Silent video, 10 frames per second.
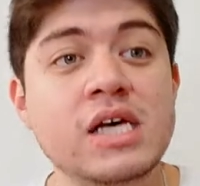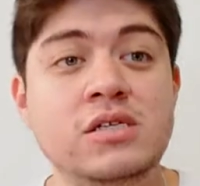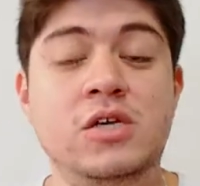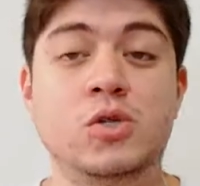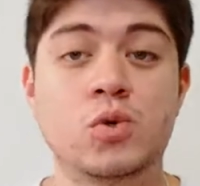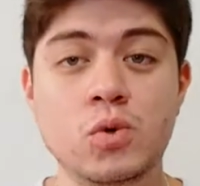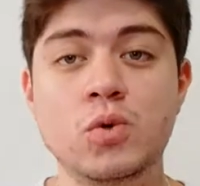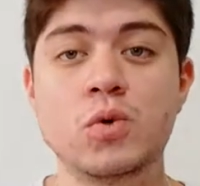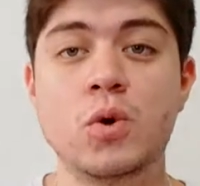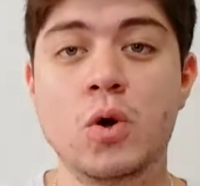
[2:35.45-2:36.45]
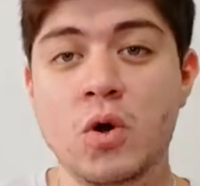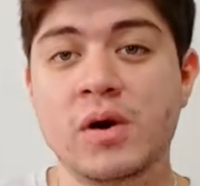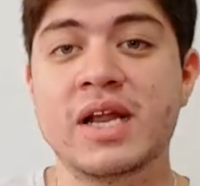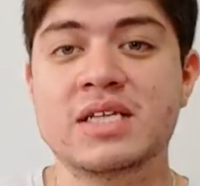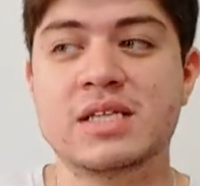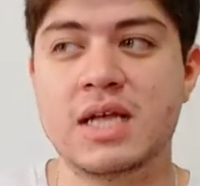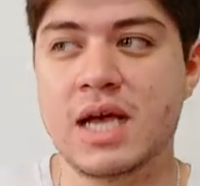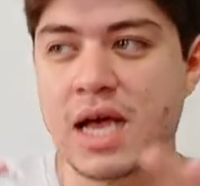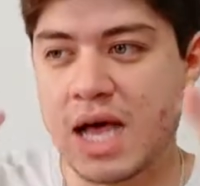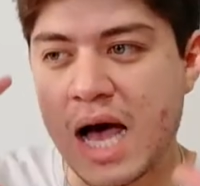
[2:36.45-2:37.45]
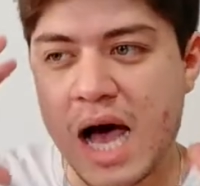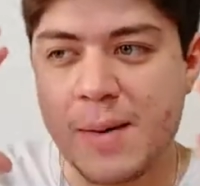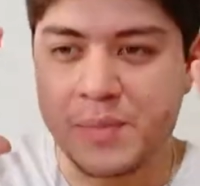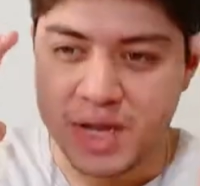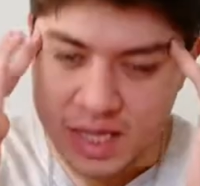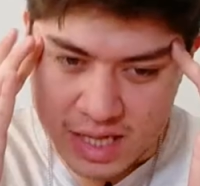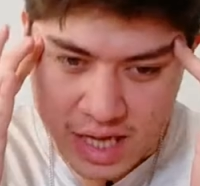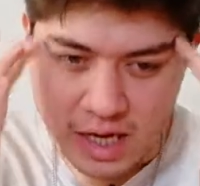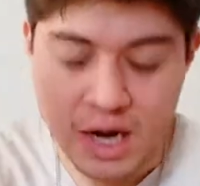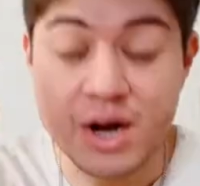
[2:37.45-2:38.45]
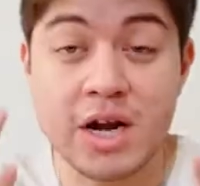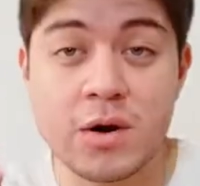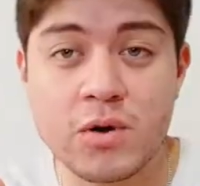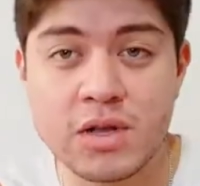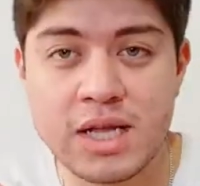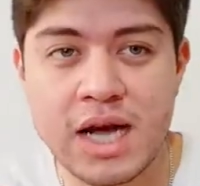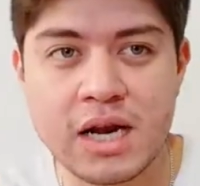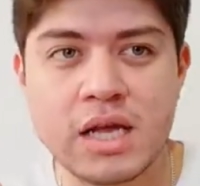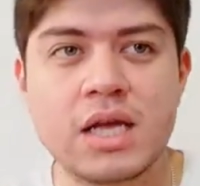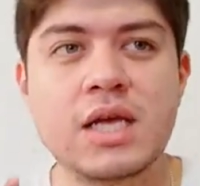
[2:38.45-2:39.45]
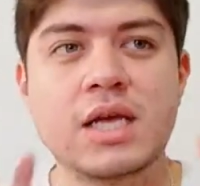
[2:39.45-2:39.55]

si tú logras aprender, recordar